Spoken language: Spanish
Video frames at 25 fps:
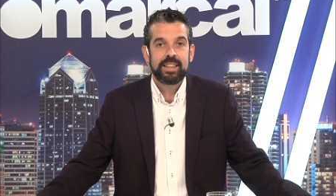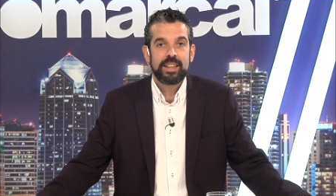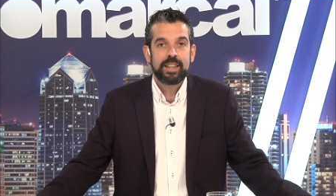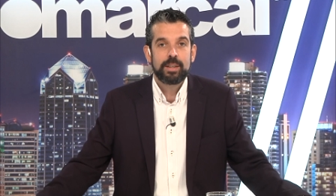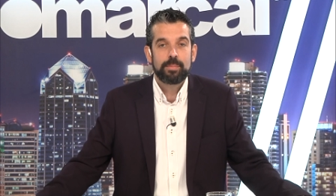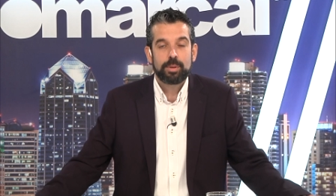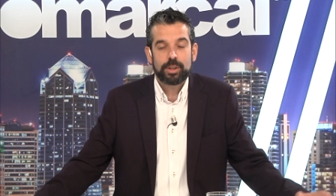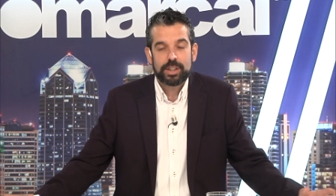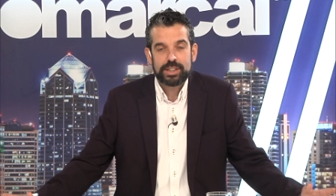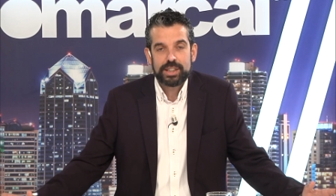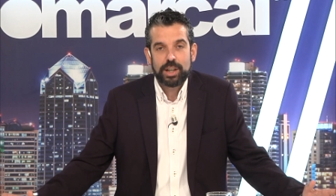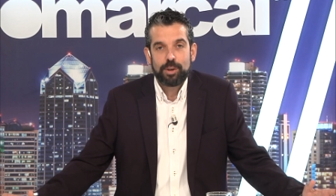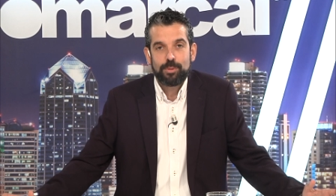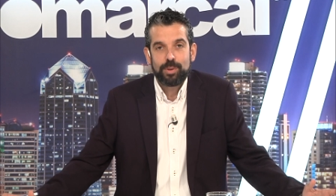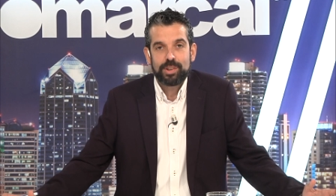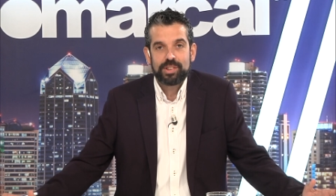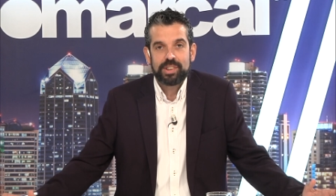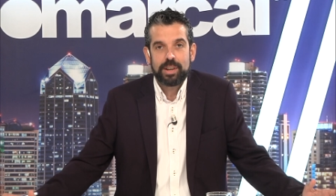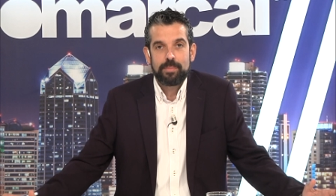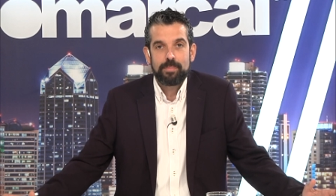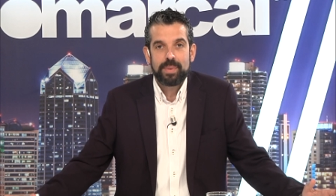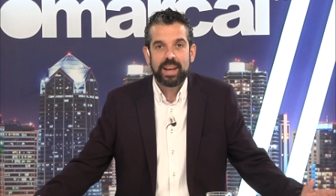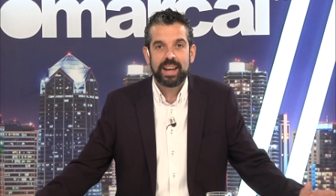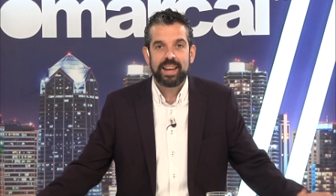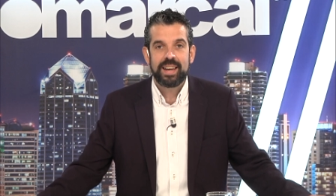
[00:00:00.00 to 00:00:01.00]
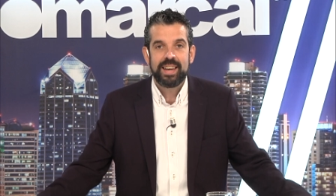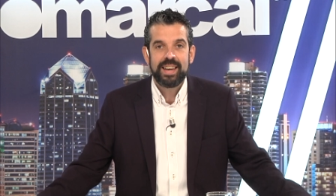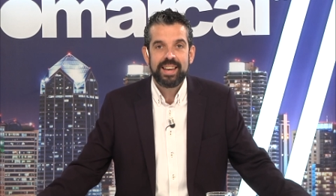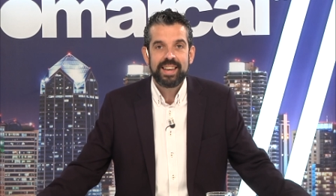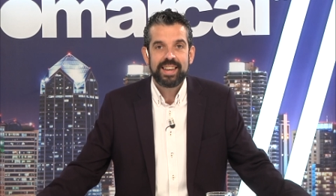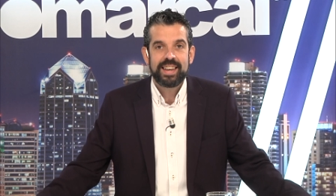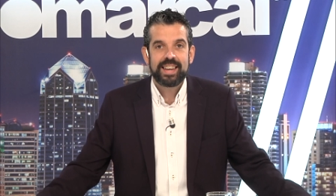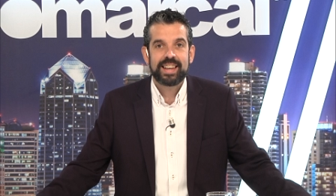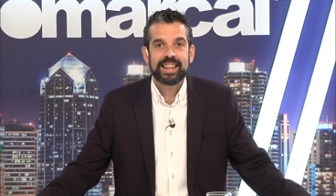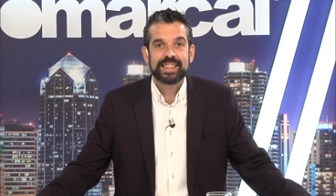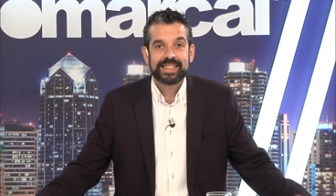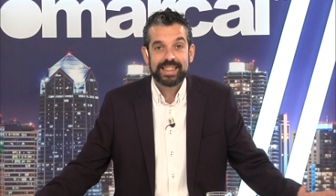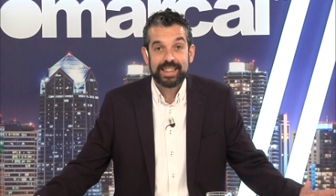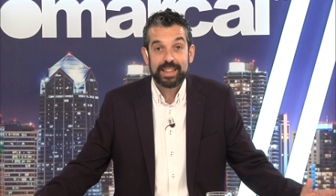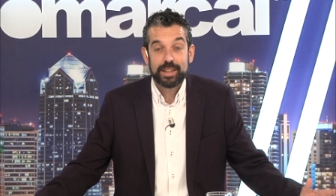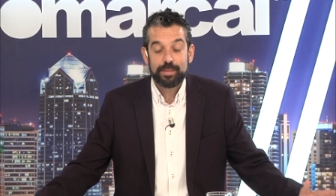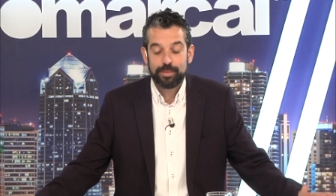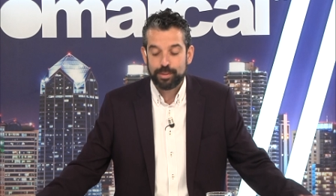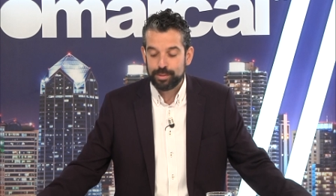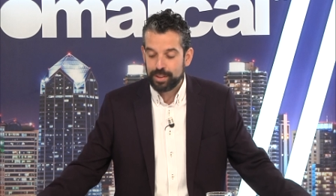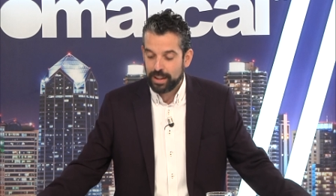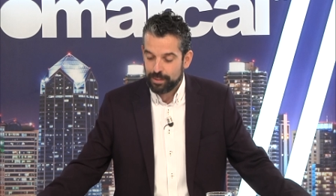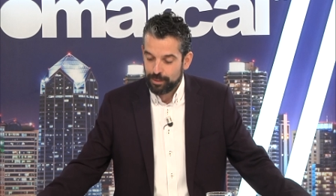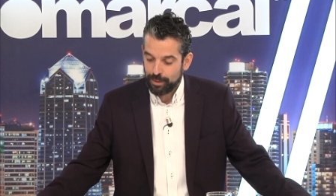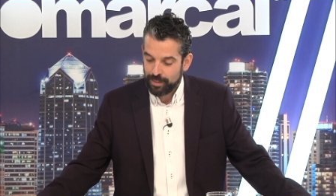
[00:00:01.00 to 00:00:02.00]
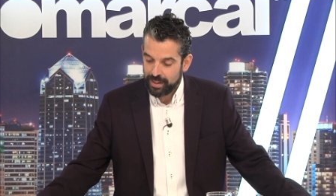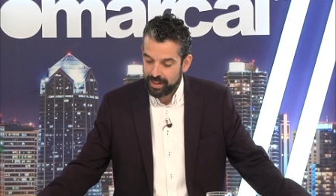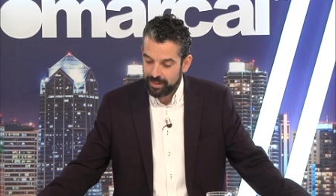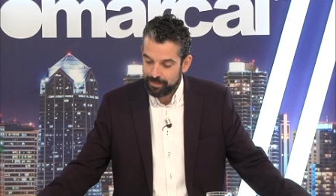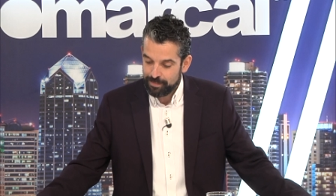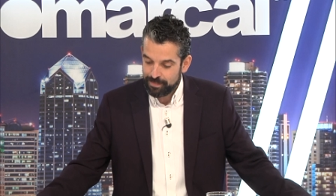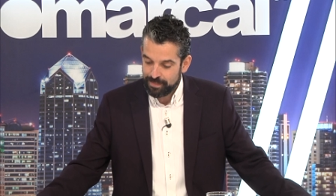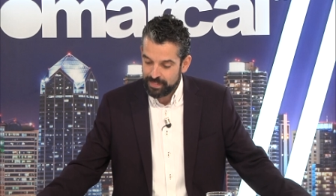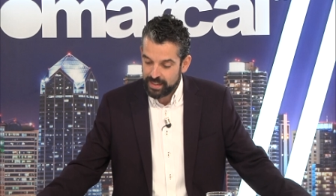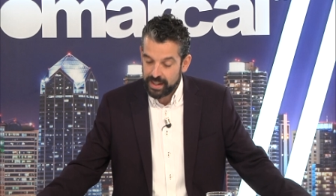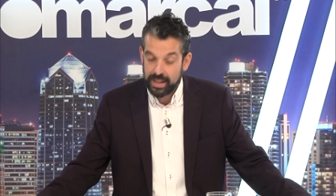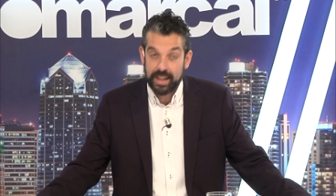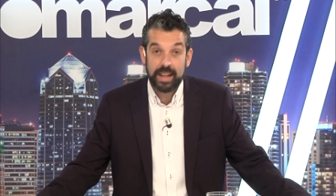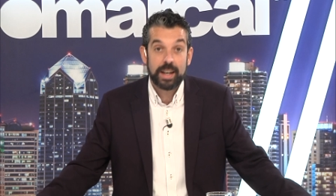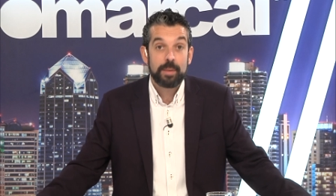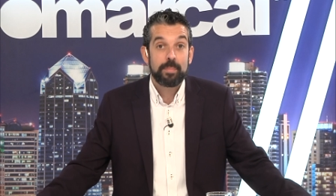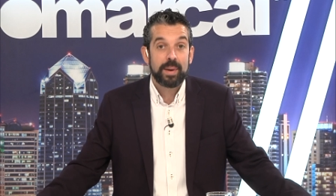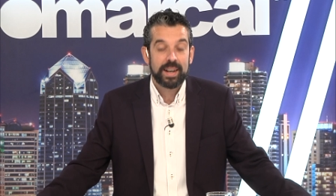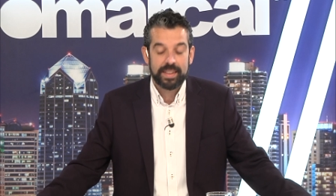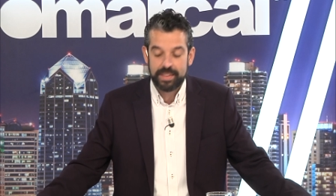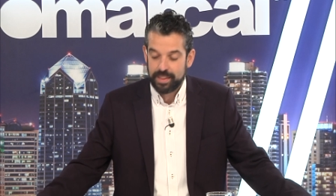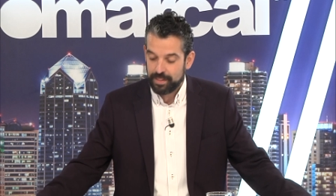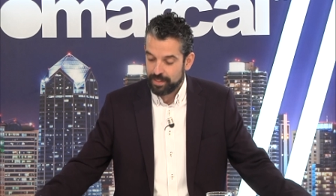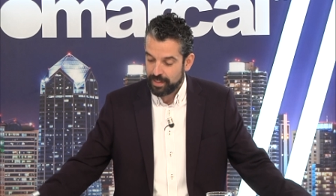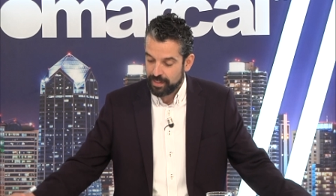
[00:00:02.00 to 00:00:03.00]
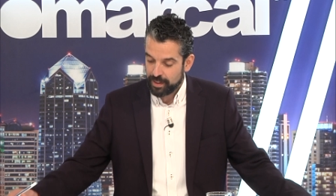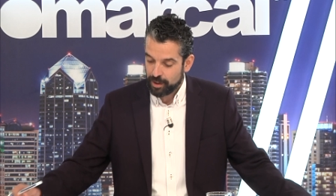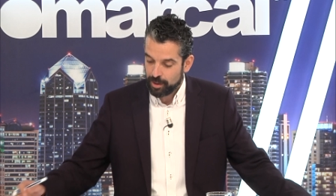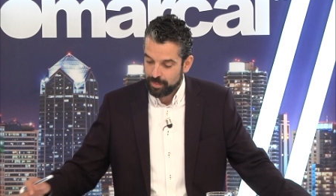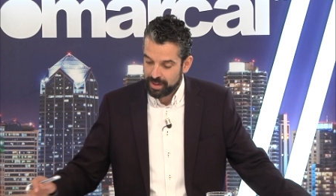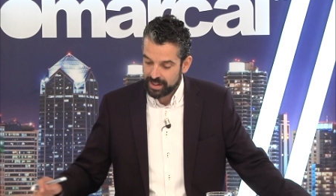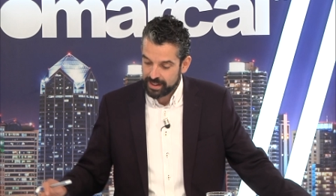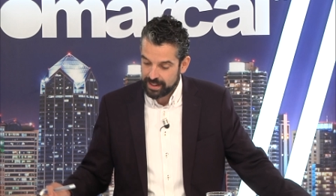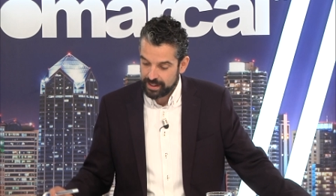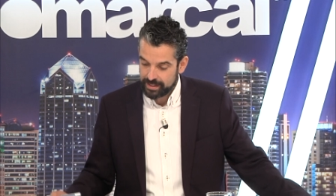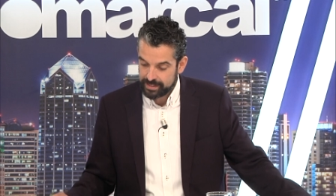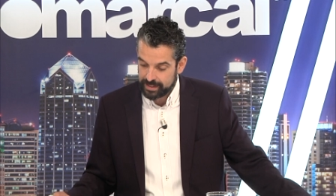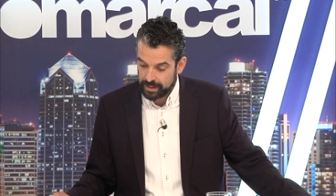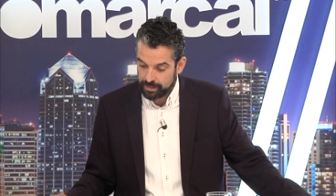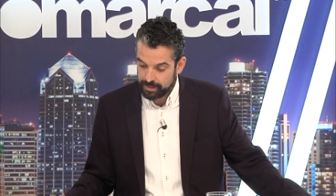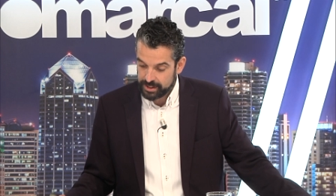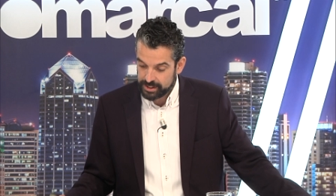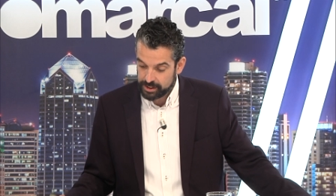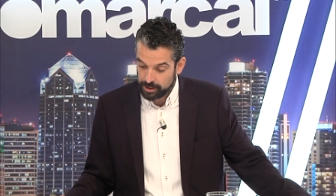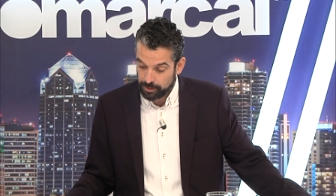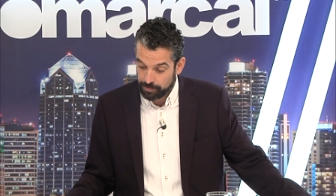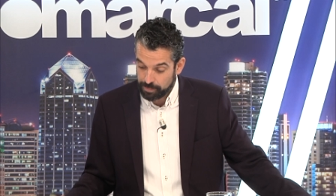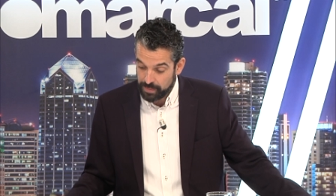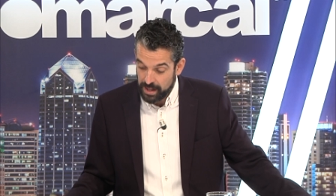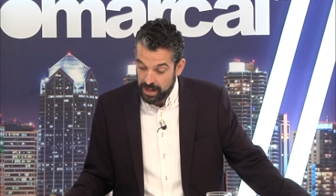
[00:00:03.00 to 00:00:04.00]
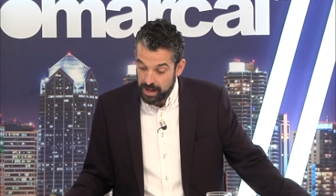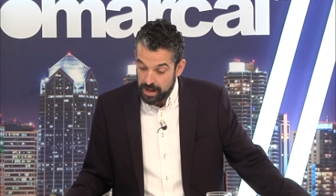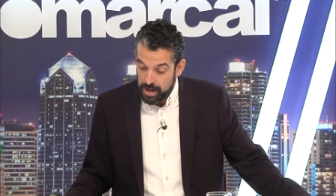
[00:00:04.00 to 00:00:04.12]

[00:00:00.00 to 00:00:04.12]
pues que se encuentren bien y que estén disfrutando del vértice de Comarcal Televisión.